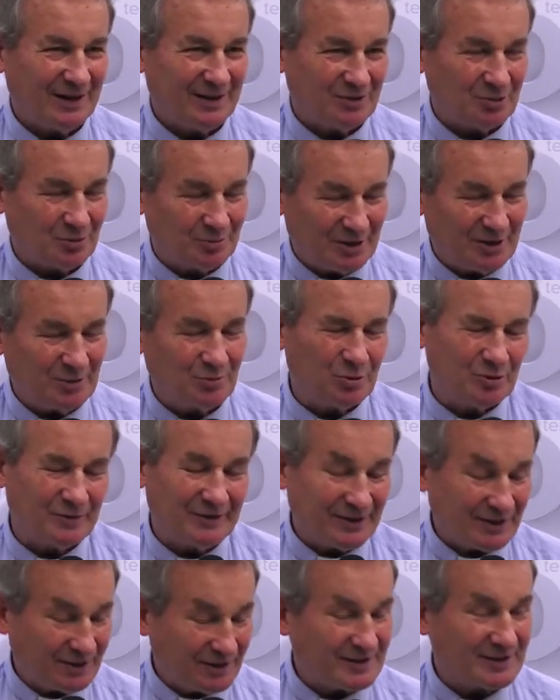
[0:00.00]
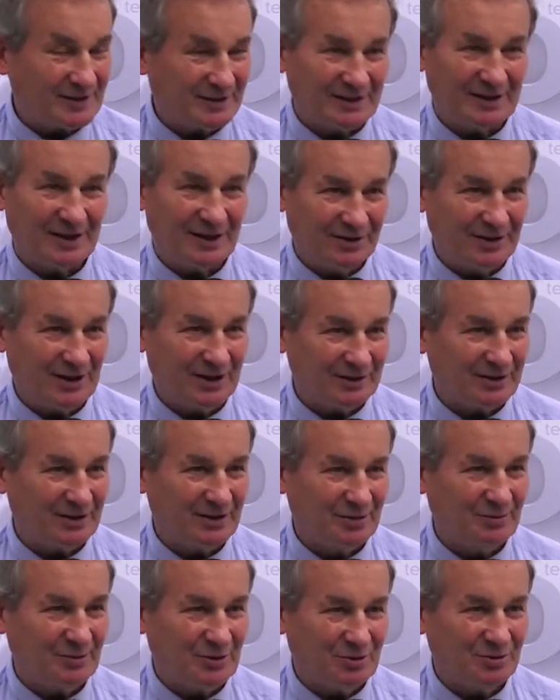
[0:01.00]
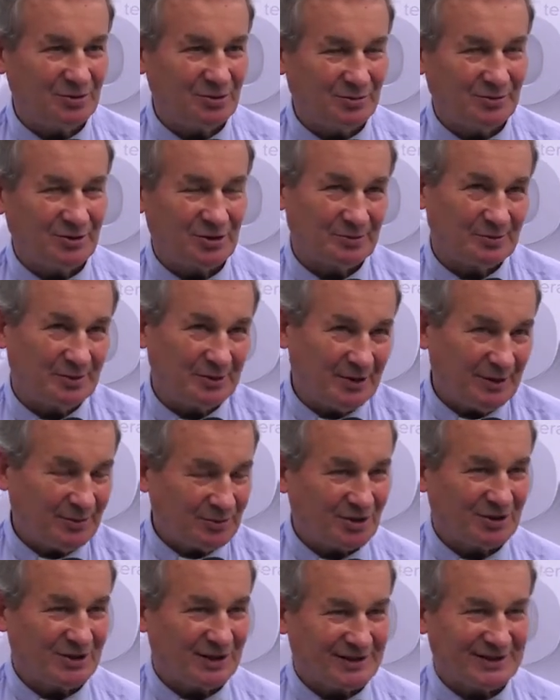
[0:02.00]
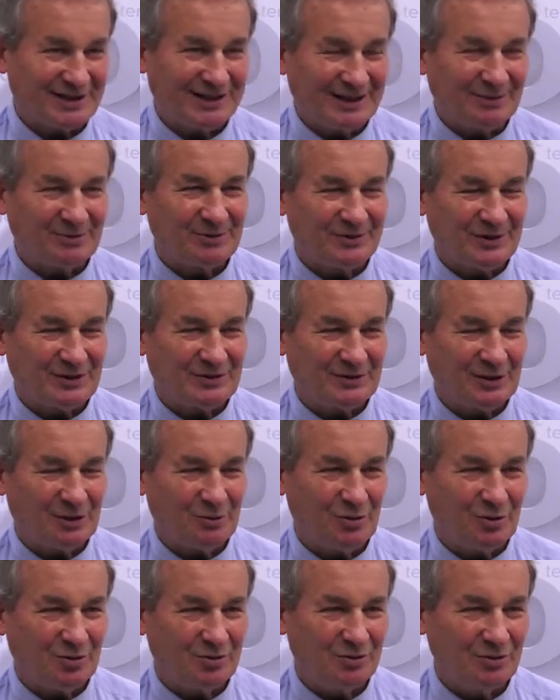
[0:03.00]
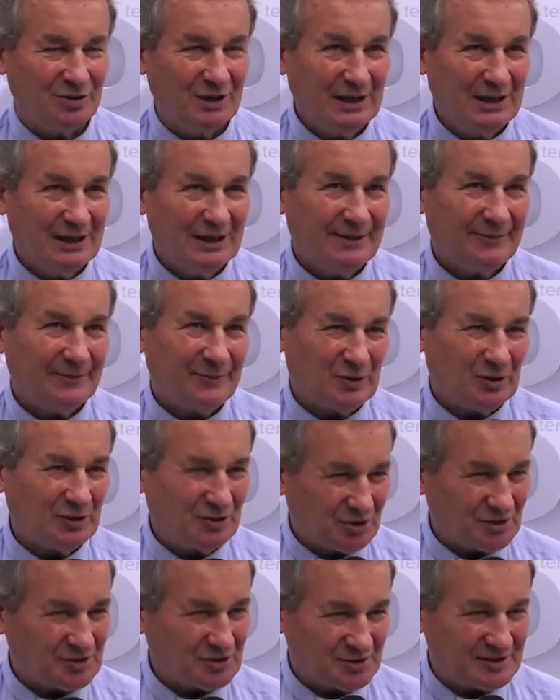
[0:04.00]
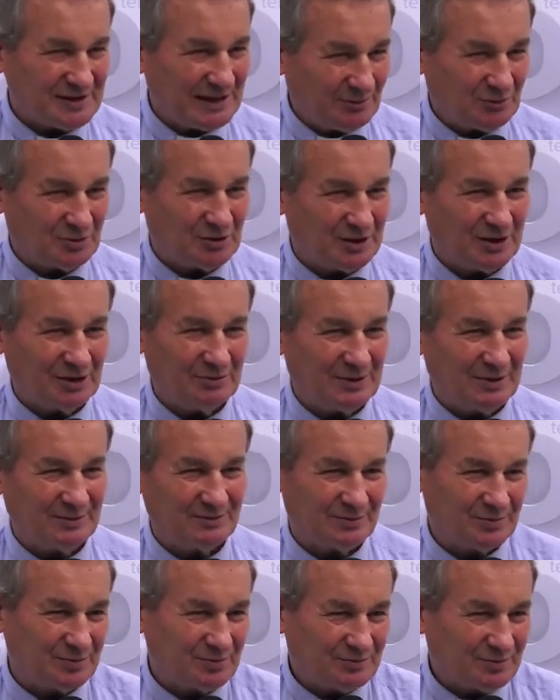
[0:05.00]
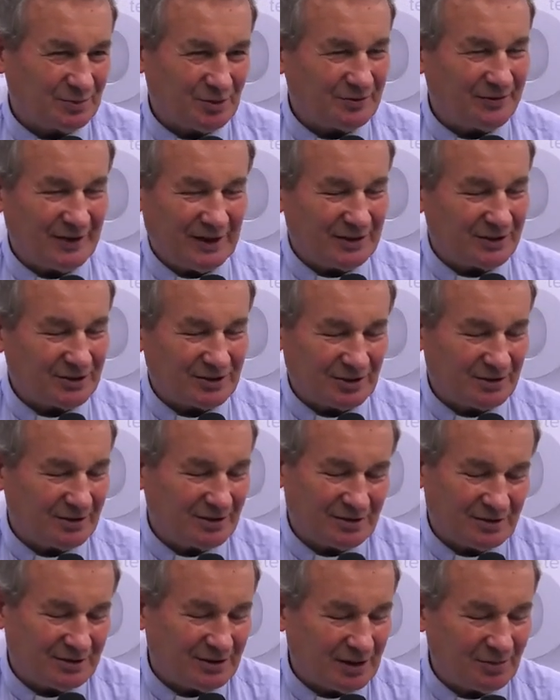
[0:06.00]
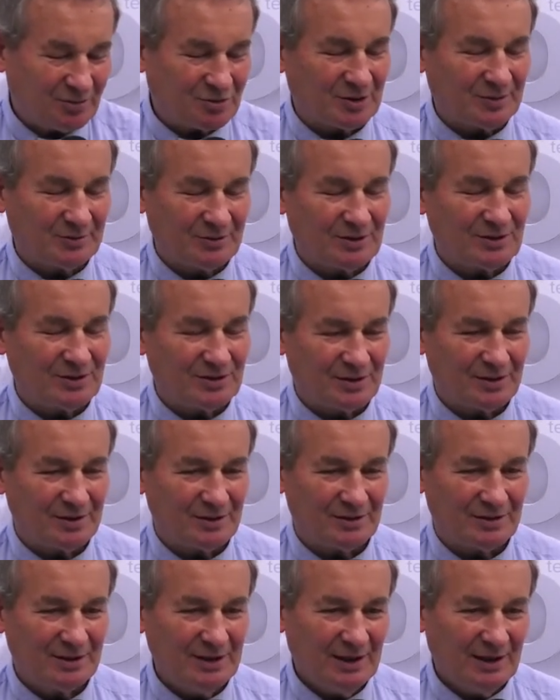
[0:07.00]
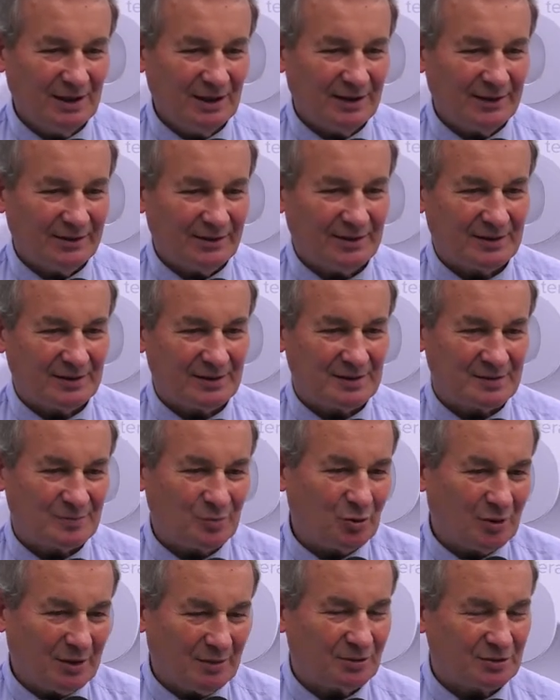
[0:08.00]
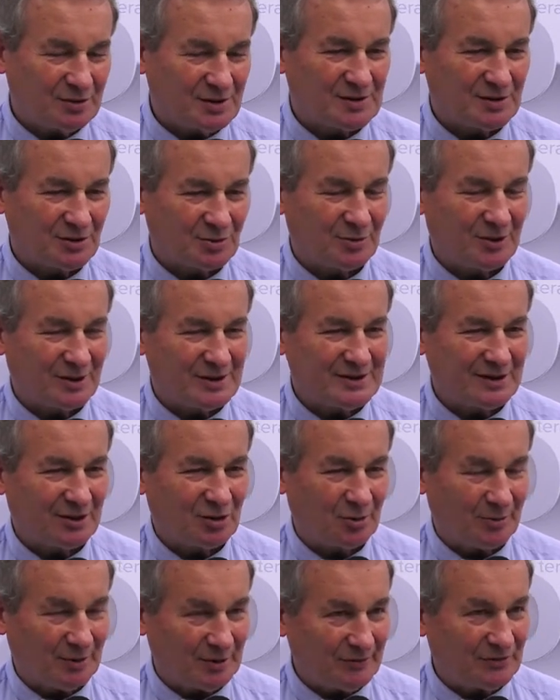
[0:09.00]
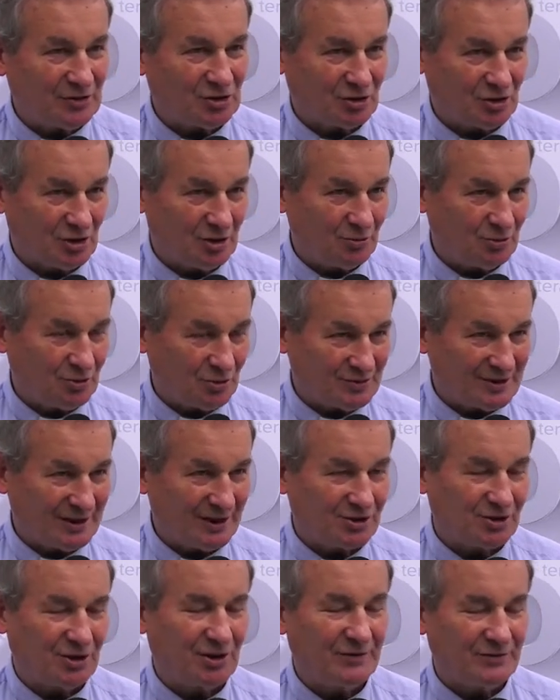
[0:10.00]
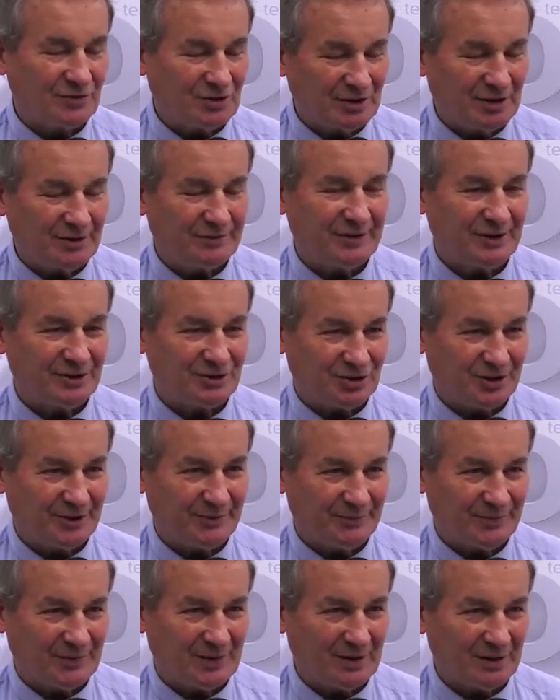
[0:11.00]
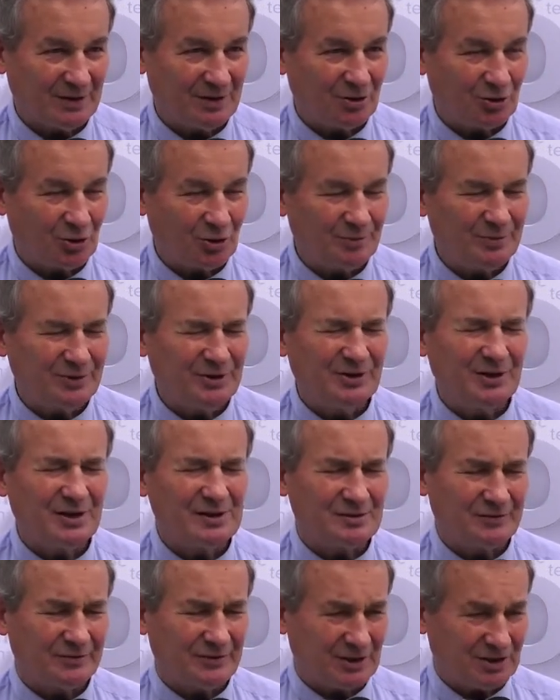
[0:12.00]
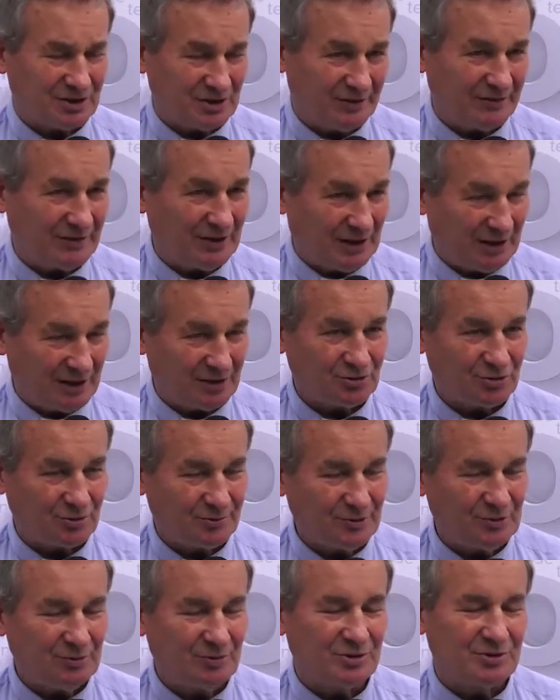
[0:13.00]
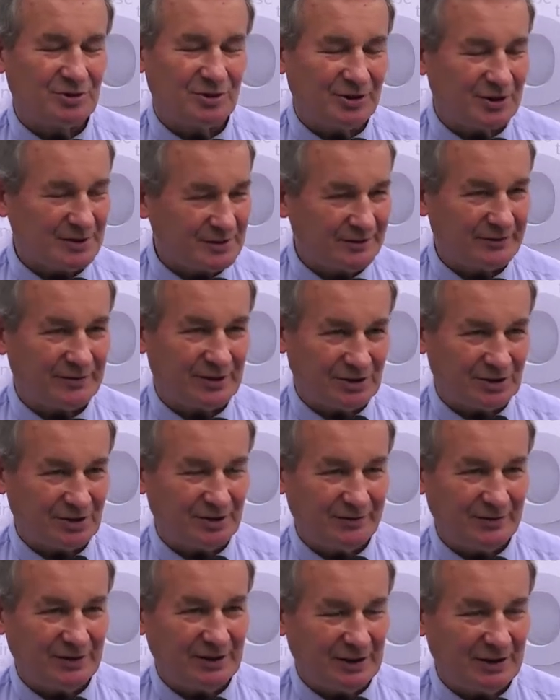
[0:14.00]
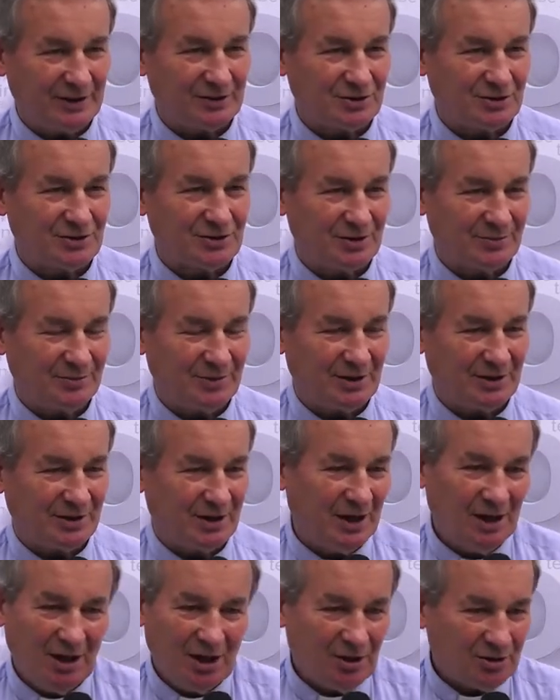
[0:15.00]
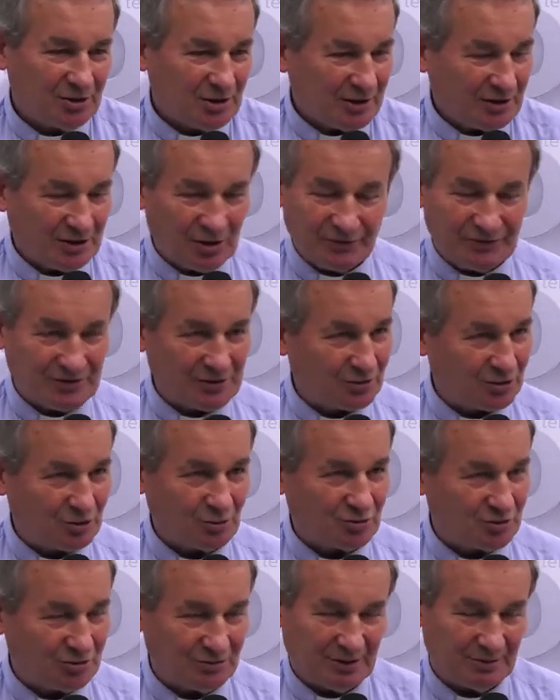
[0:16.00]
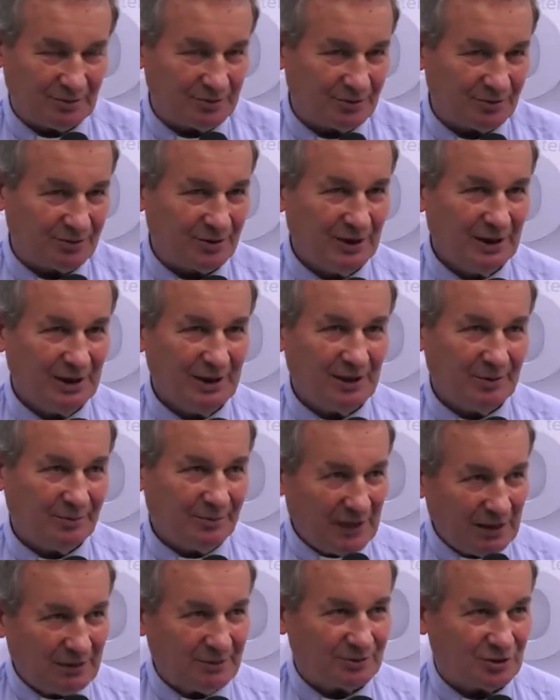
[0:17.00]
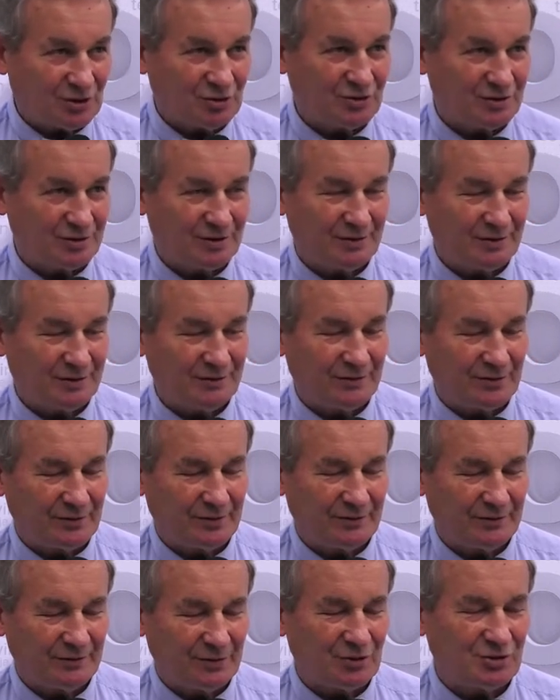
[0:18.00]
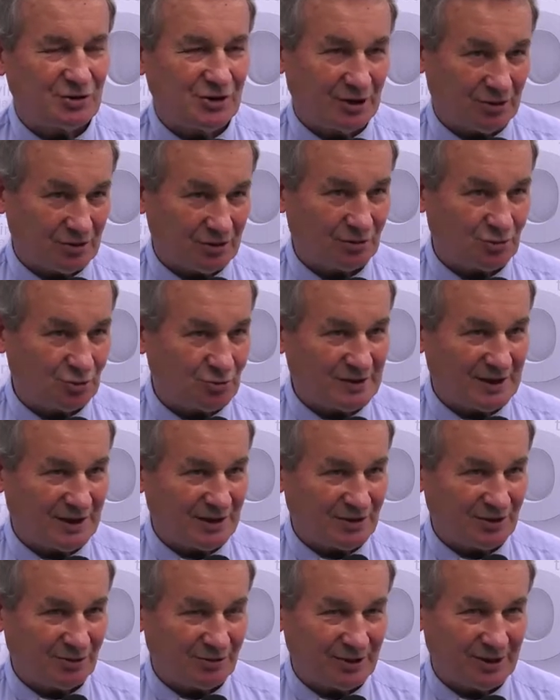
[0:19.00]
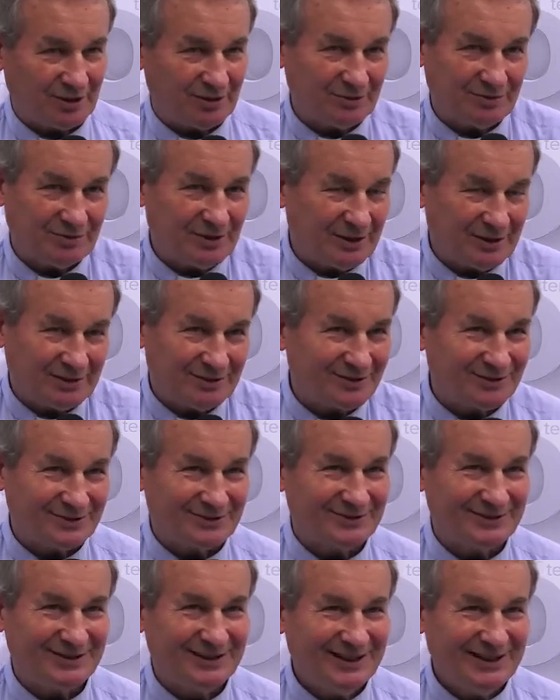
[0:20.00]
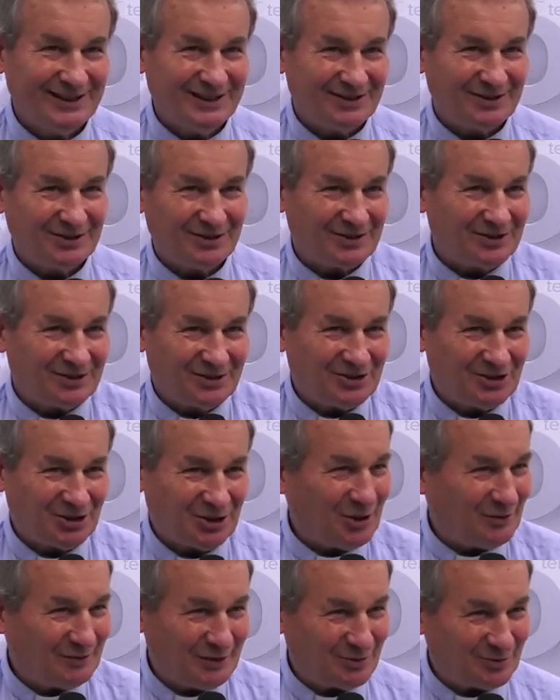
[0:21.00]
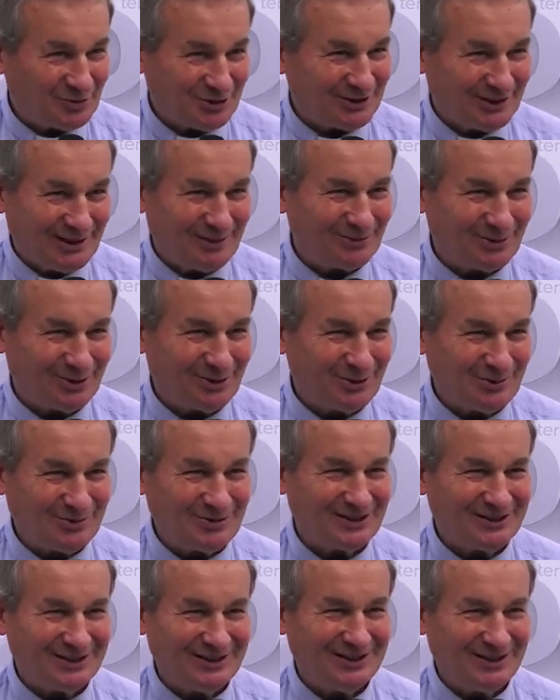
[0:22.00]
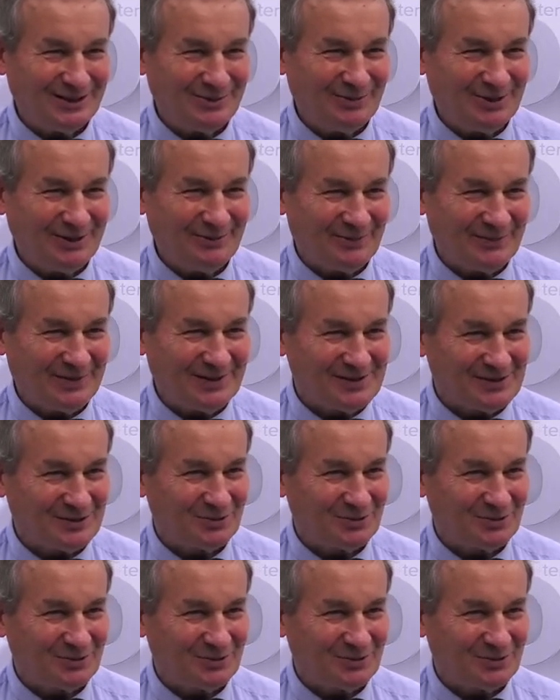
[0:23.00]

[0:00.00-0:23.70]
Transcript: to manipulowanie niestety genialne innymi ludźmi, żeby nie przeszkadzali nam trwać przetrwać nałogu. No i to, co sam odkryłem, pochwalę się, jeśli tak można powiedzieć, y, y, z bólem, bo to jest coś bolesnego, mianowicie, że ludzie uzależnieni w wczesnej fazie y, choroby nie są wrażliwi na naszą miłość i nie są wrażliwi na nasze cierpienie. To, tego wszystkiego się uczyłem. Miałem też w, w rodzinie kogoś uzależnionego, no ale to się chował przede mną i przed innymi, więc